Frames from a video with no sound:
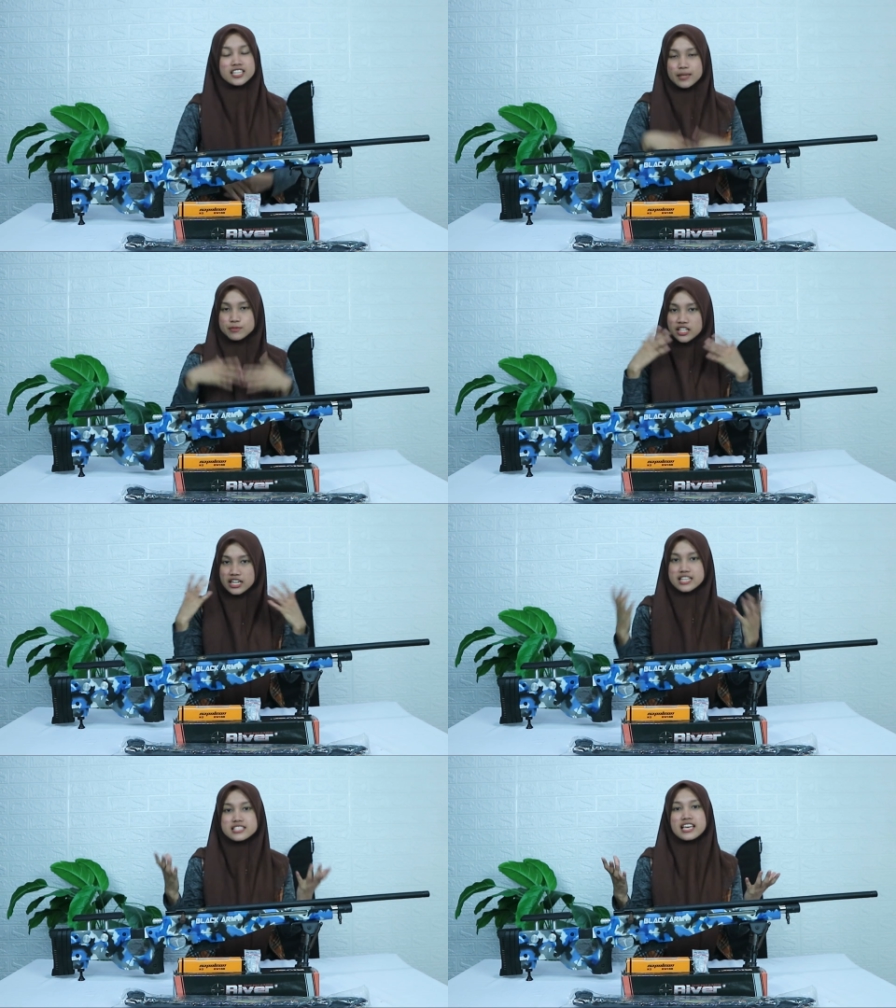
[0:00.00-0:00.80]
dan tetap
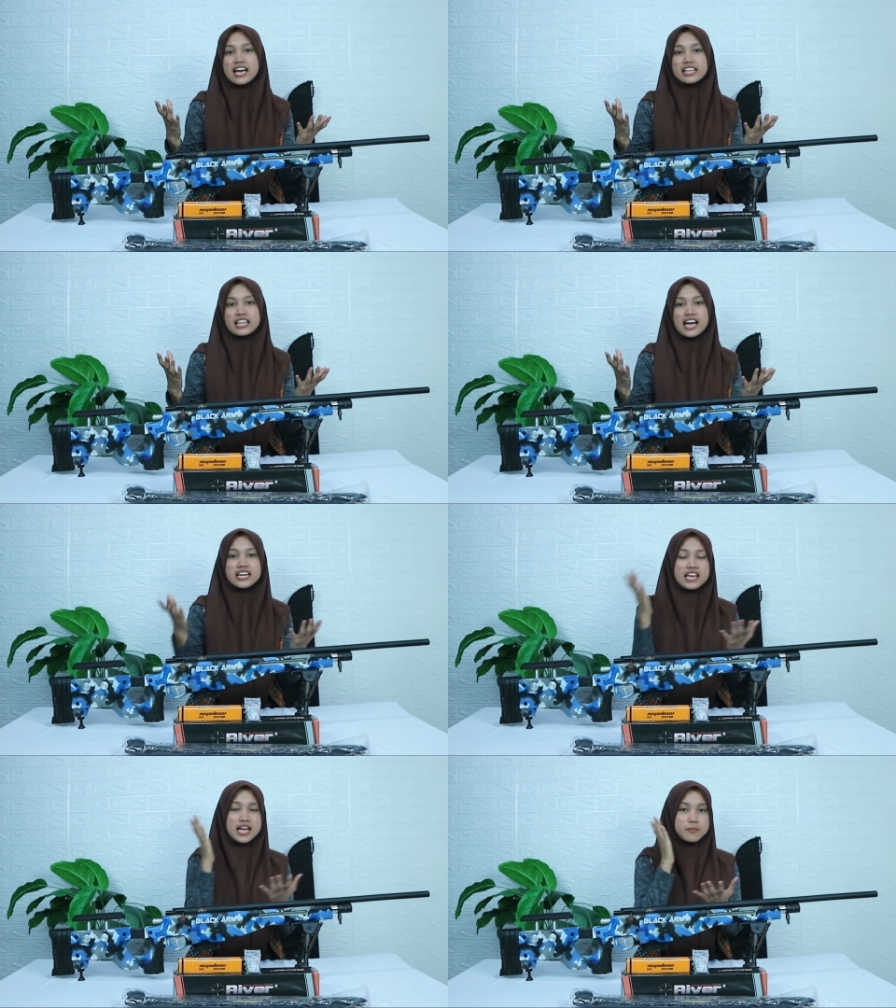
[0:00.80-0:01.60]
jaga
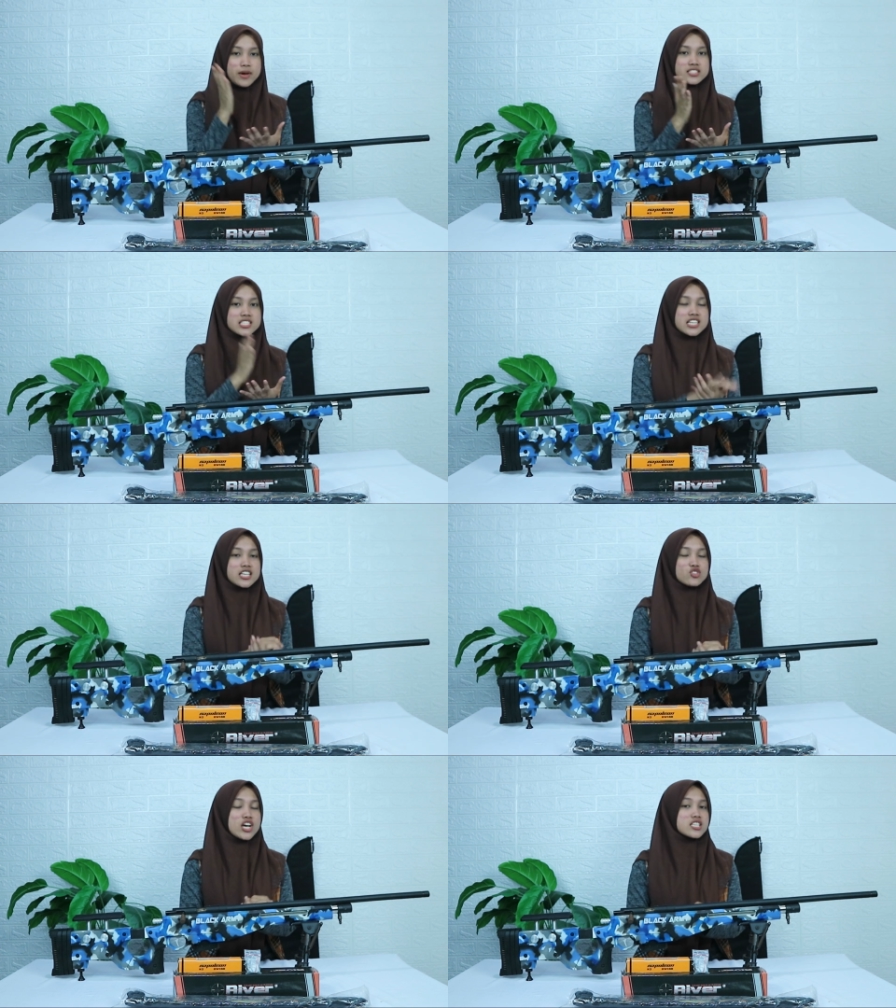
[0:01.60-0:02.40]
kesehatan. Pastinya
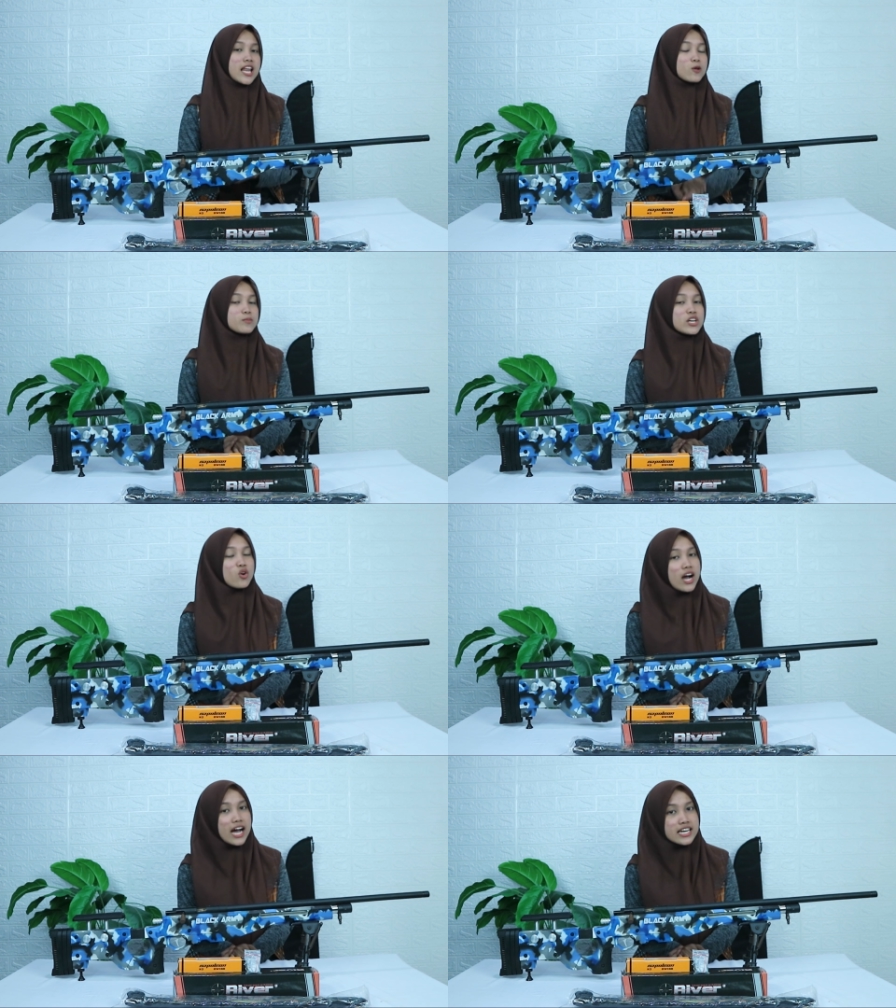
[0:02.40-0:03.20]
saya juga selalu
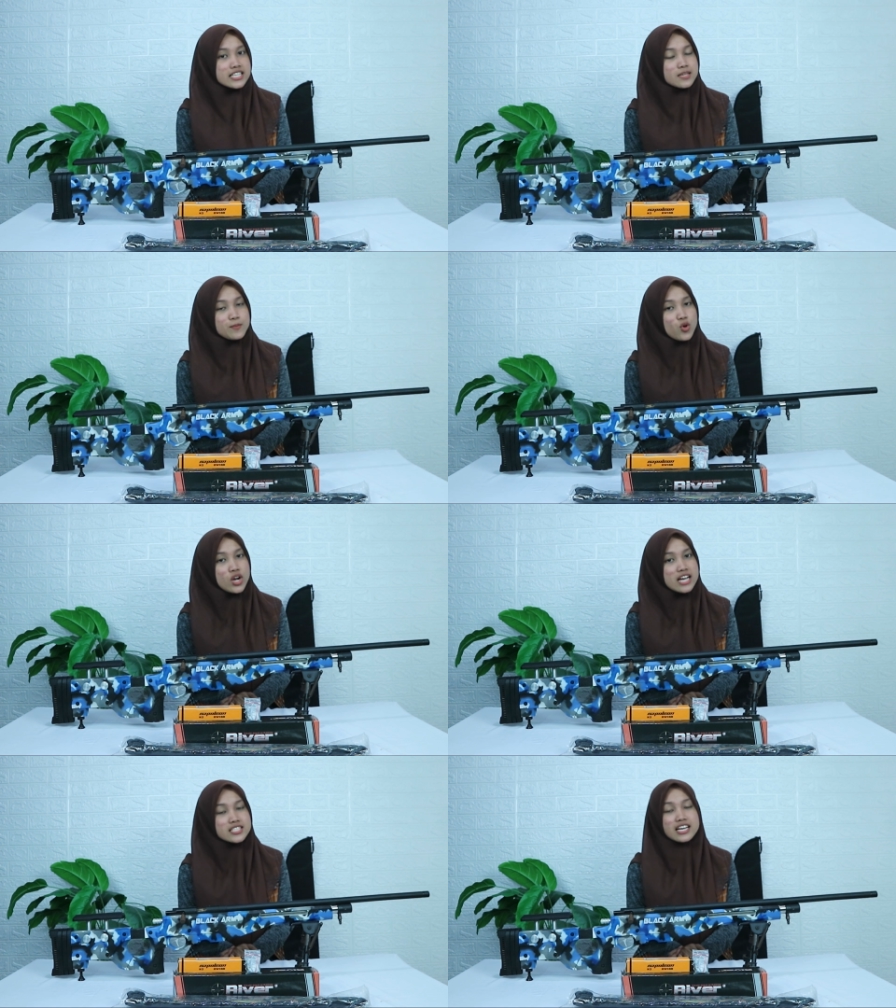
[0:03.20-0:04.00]
mendoakan nih
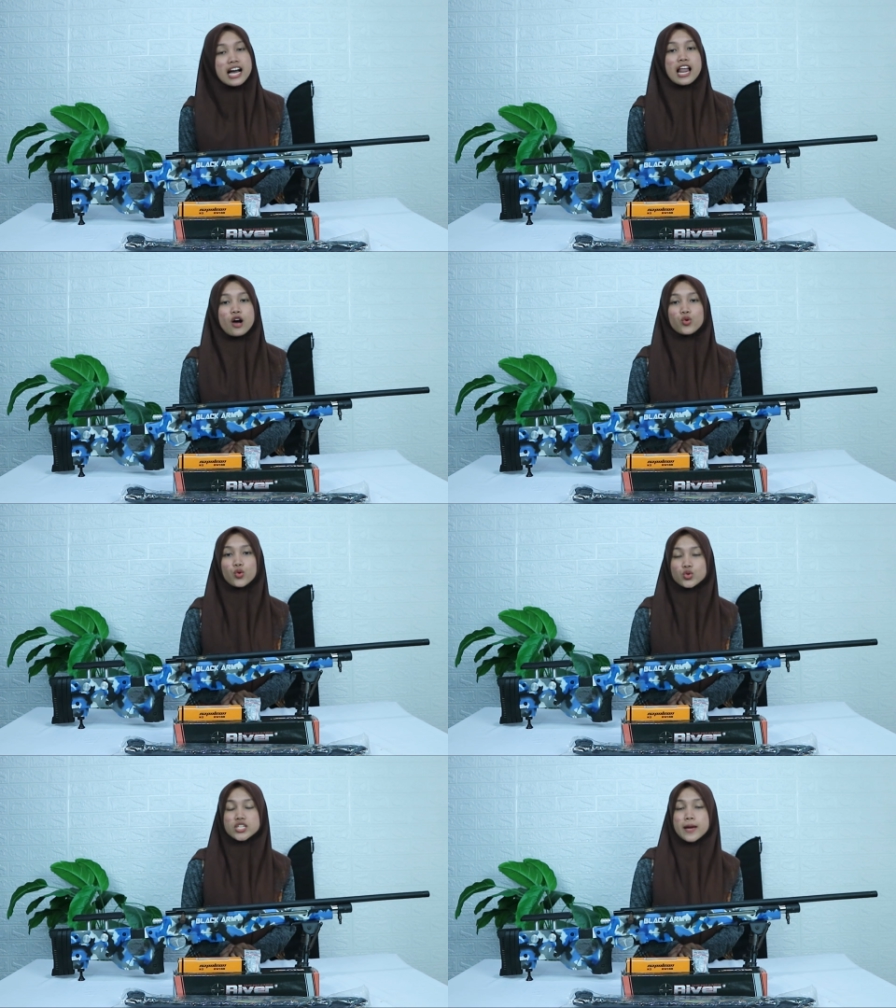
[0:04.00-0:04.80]
semoga segala
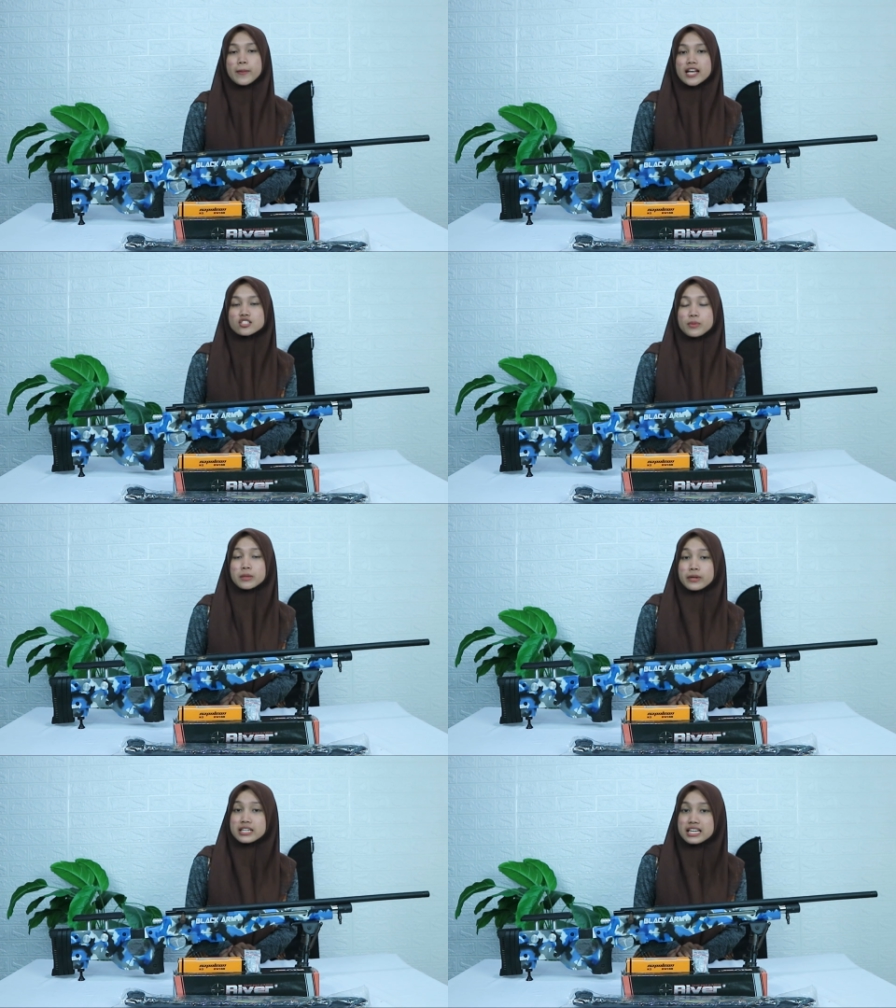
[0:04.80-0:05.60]
urusannya para
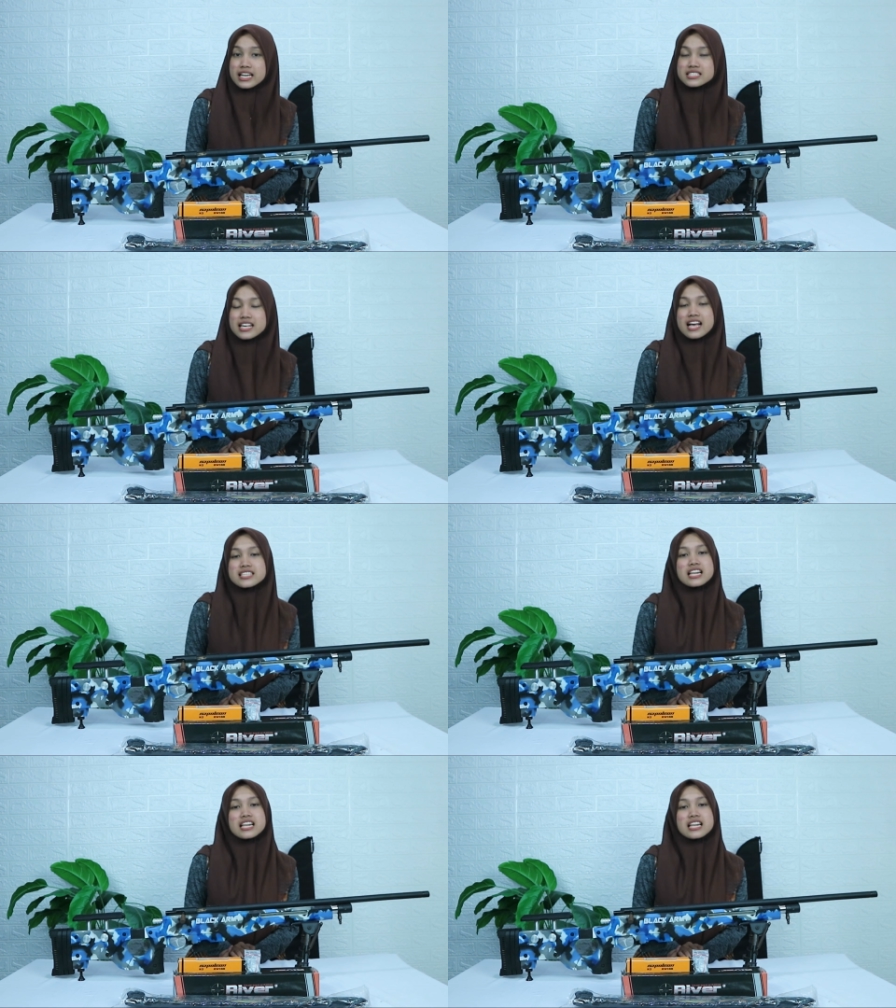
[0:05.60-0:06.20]
sobat bedilers